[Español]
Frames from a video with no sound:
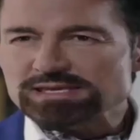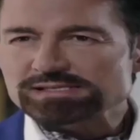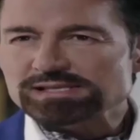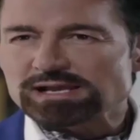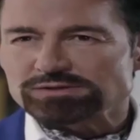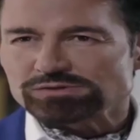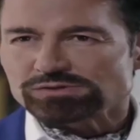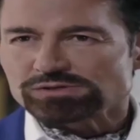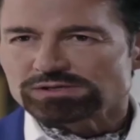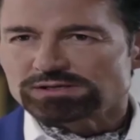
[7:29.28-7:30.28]
10
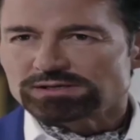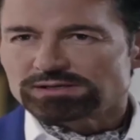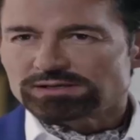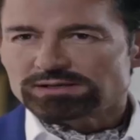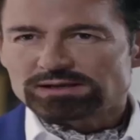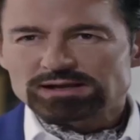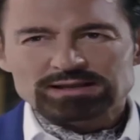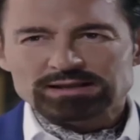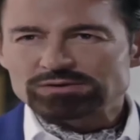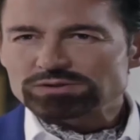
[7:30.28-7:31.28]
años a
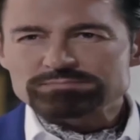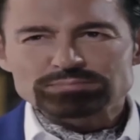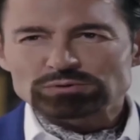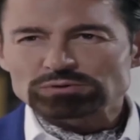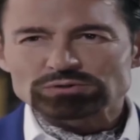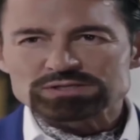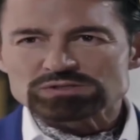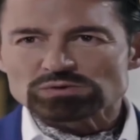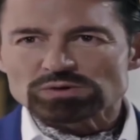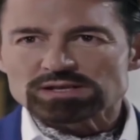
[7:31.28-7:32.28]
la que no te importó
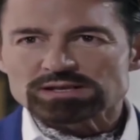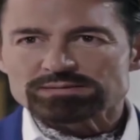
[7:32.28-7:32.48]
destruirle